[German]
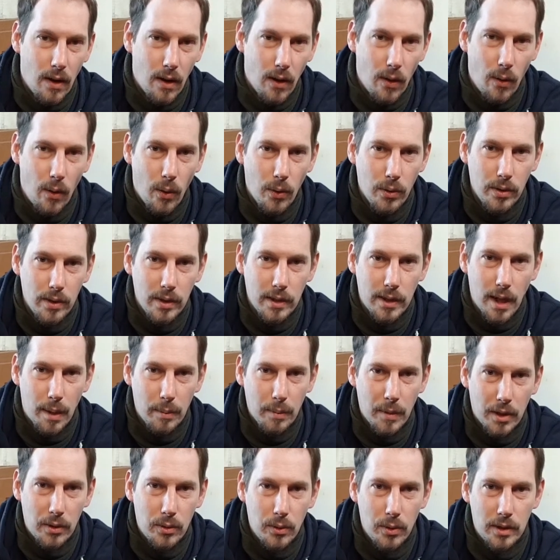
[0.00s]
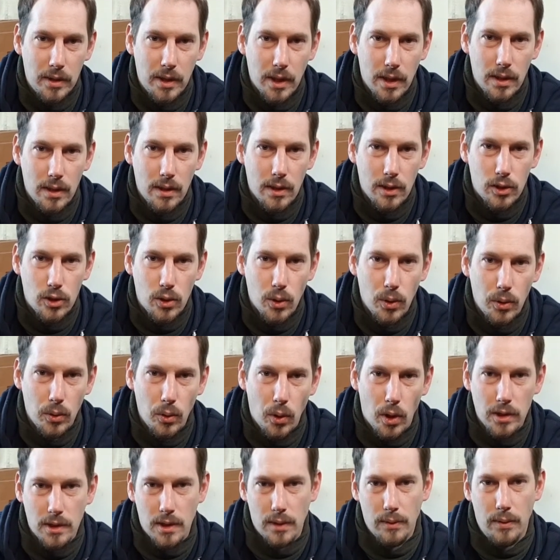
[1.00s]
Und ich habe natürlich den schönen
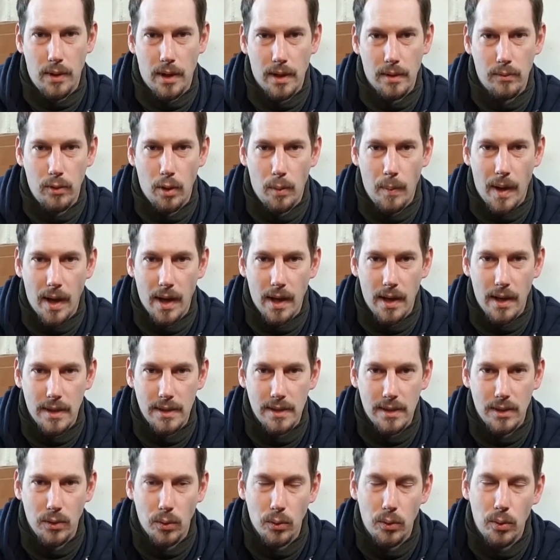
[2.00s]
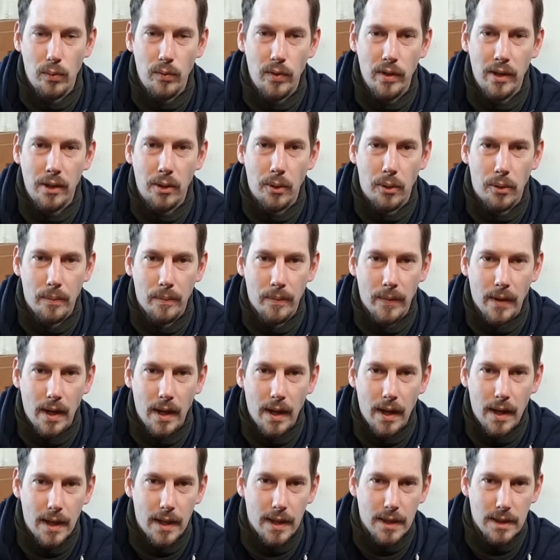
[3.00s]
Dorsch gefangen vom allerersten YouTube-Video.
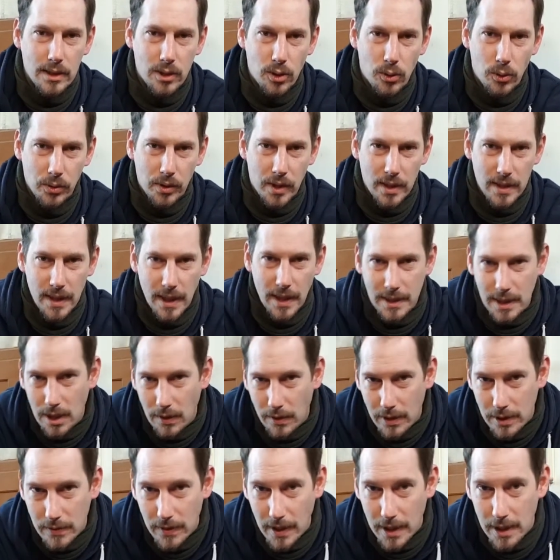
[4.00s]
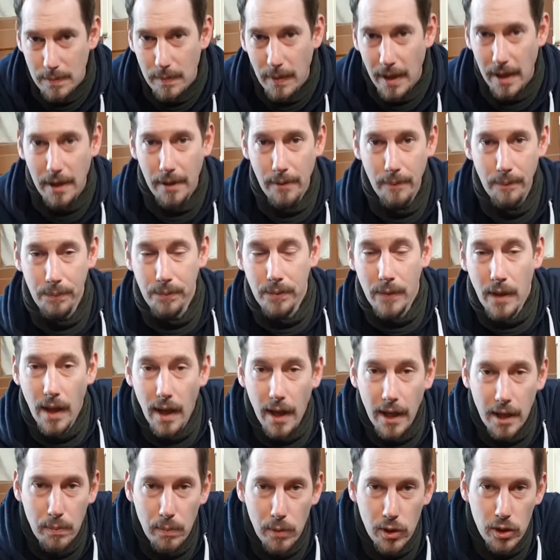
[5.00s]
So, das erste, was wir jetzt machen,
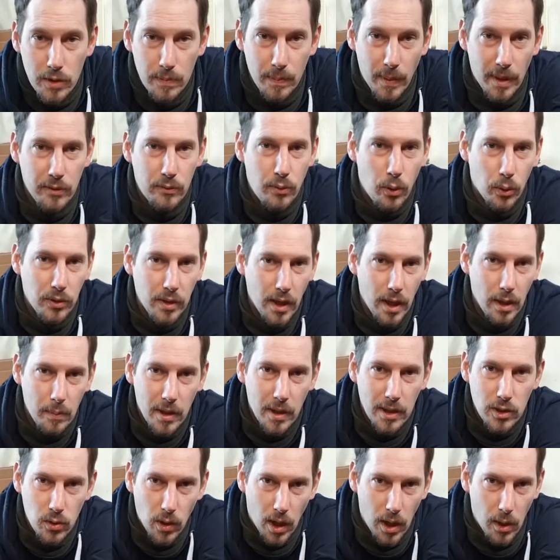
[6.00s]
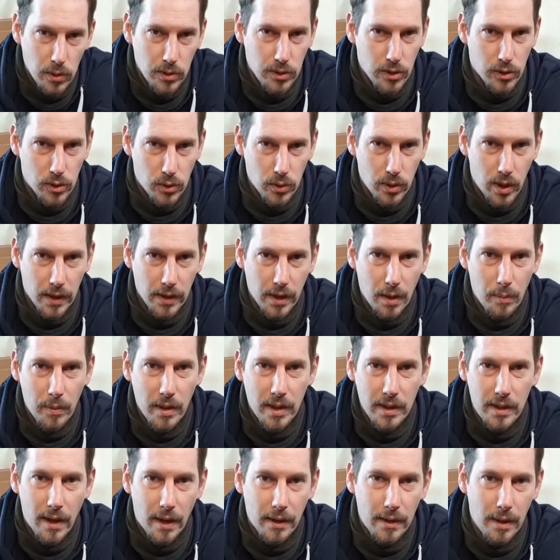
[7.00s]
ich mische mein Futter immer zu Hause schon an,
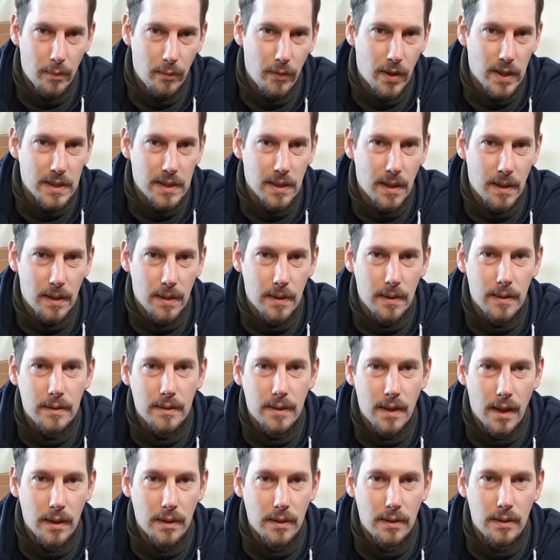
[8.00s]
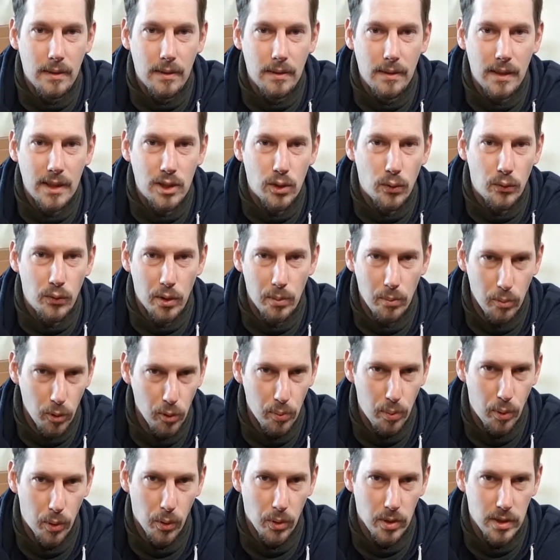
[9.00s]
damit ich halt am Wasser dann nicht so viel Müll
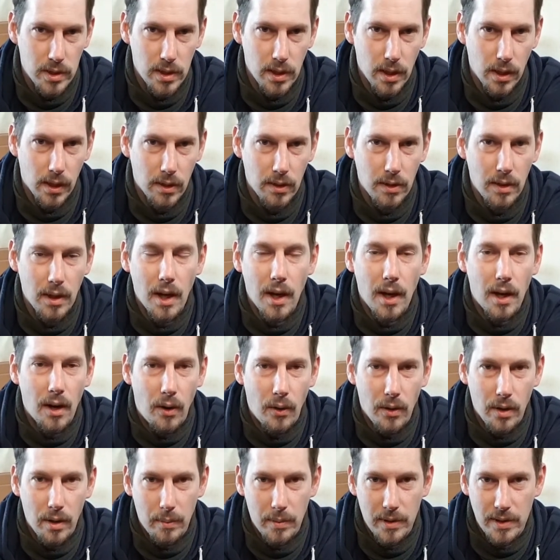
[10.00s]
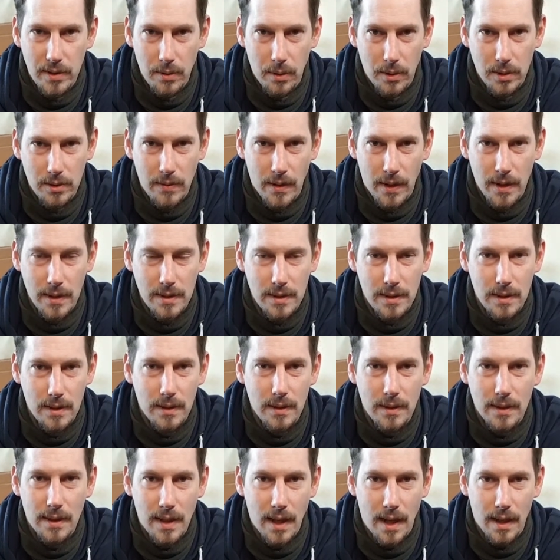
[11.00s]
produziere oder
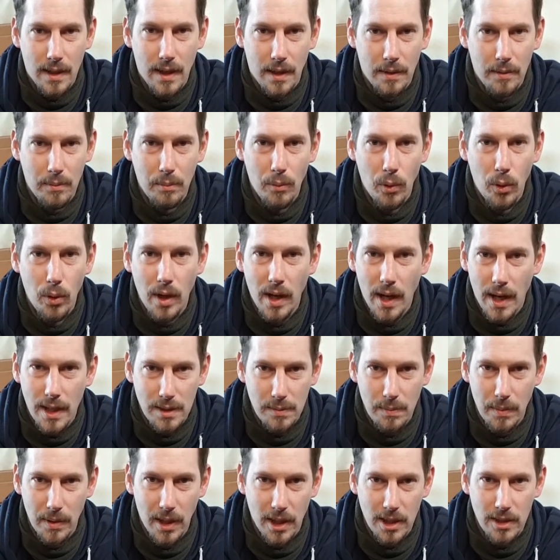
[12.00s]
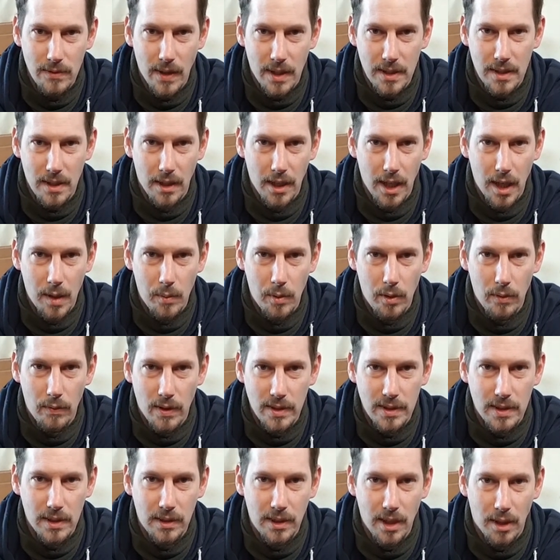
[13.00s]
beziehungsweise gar keinen Müll erst mit ans Wasser nehme,
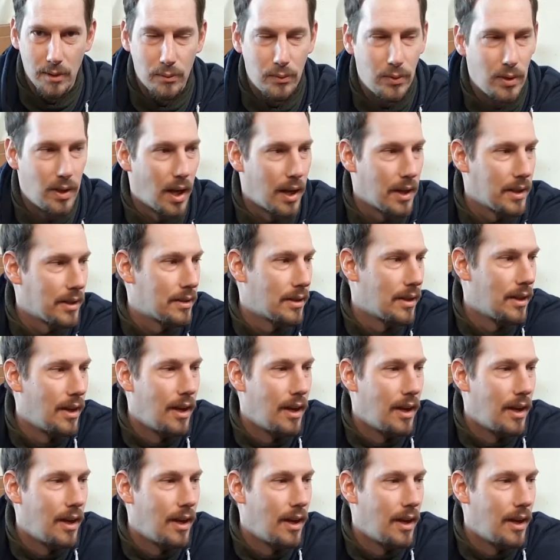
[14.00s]
was ich dann vielleicht